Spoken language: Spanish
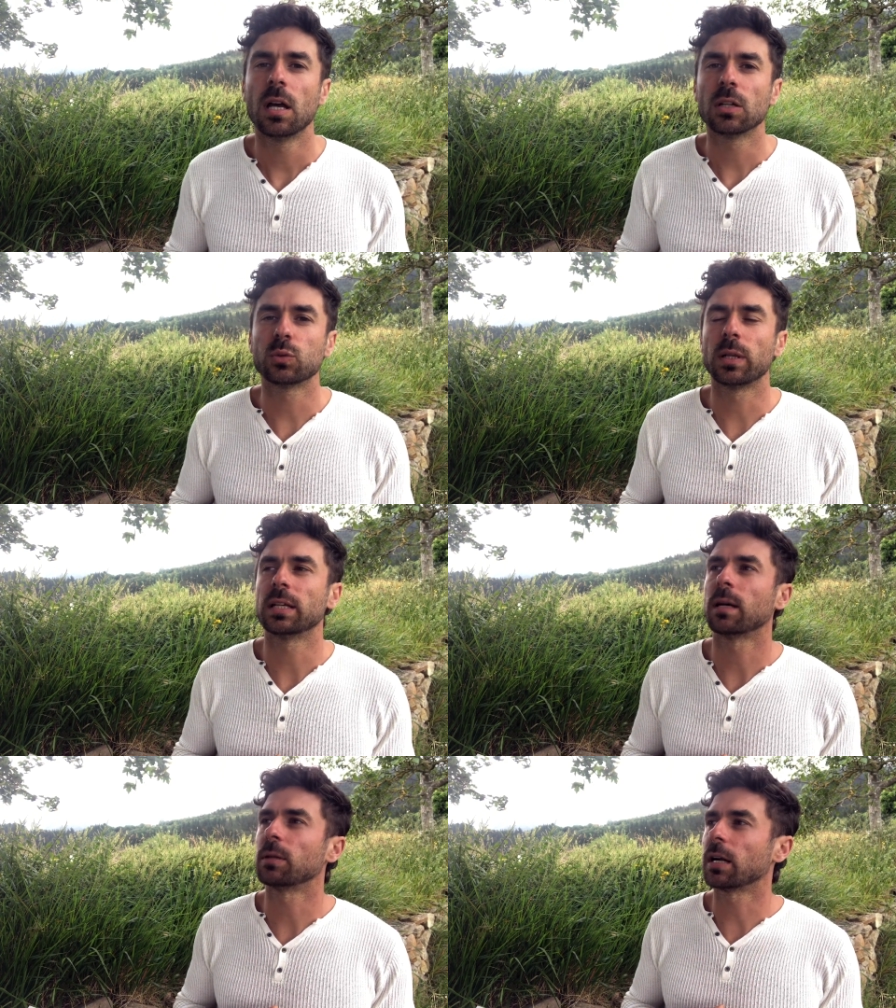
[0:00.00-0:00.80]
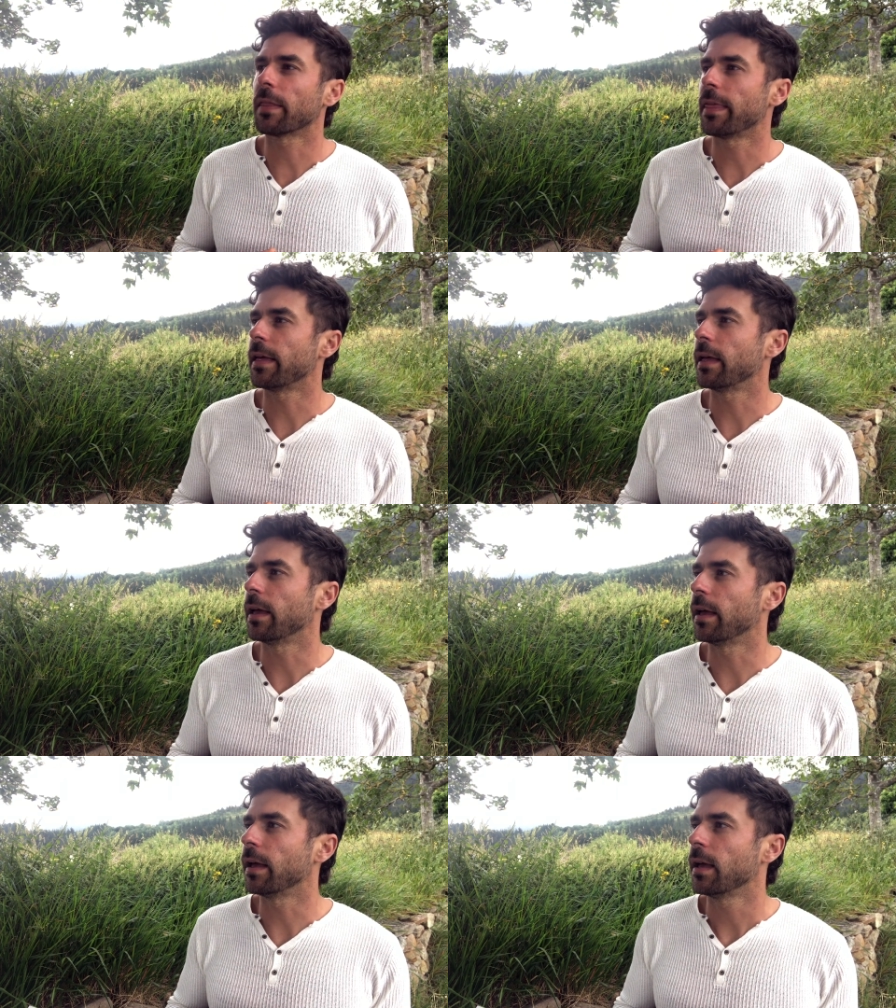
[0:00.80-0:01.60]
suelen hablar
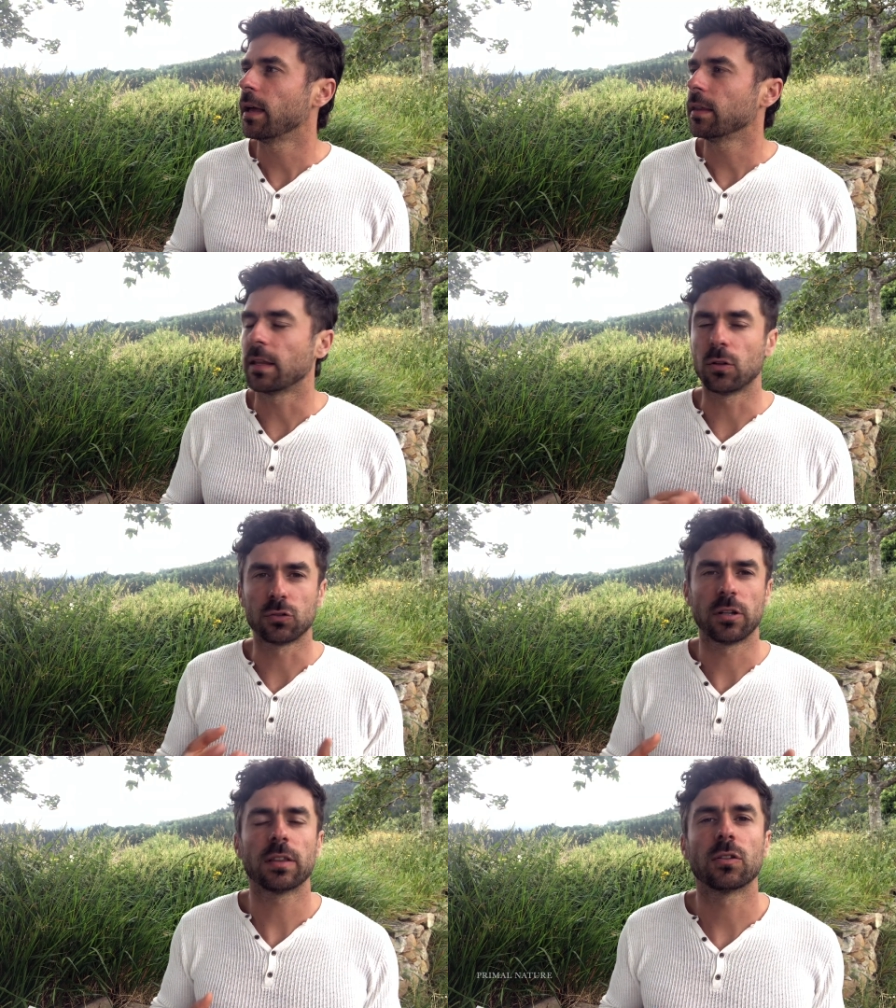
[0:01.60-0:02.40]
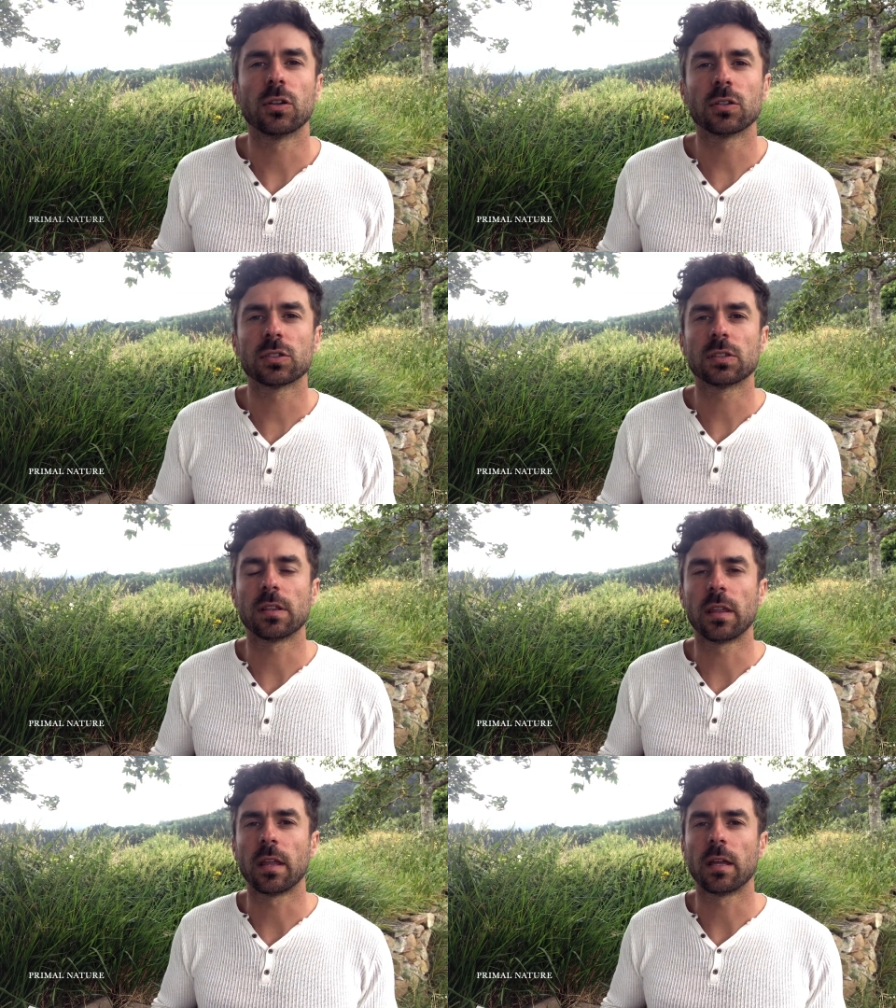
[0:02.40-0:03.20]
de, los retos,
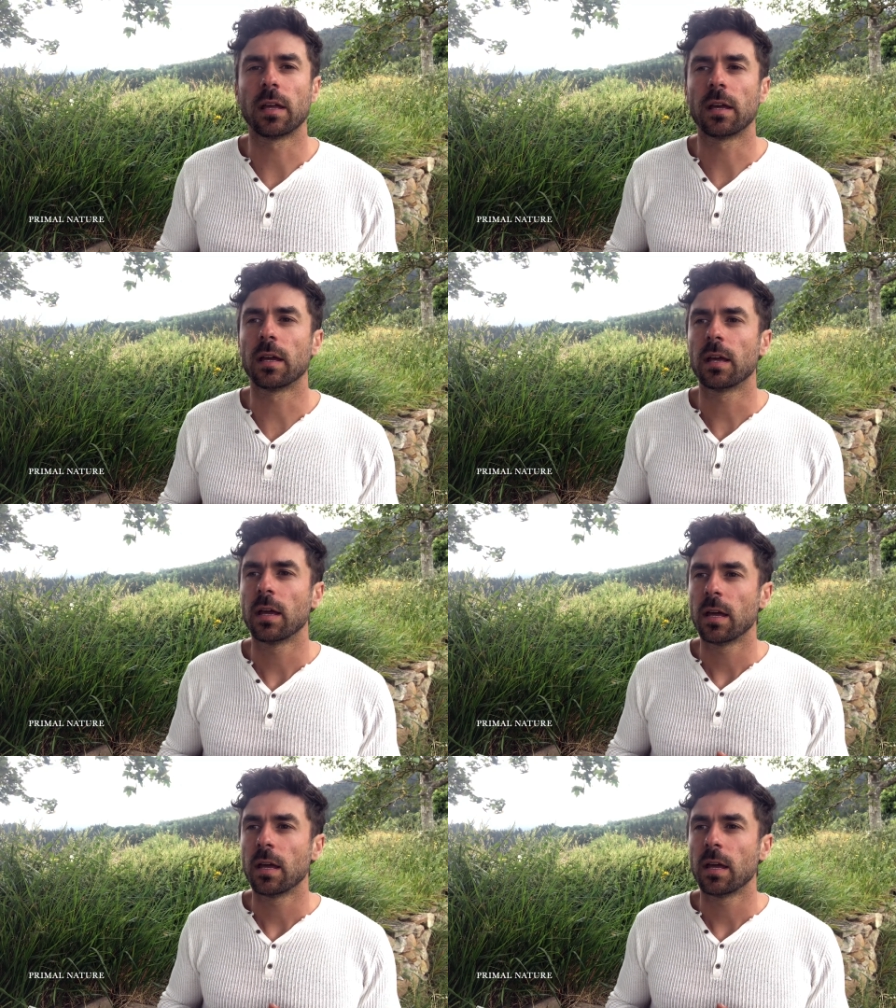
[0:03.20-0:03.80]
de,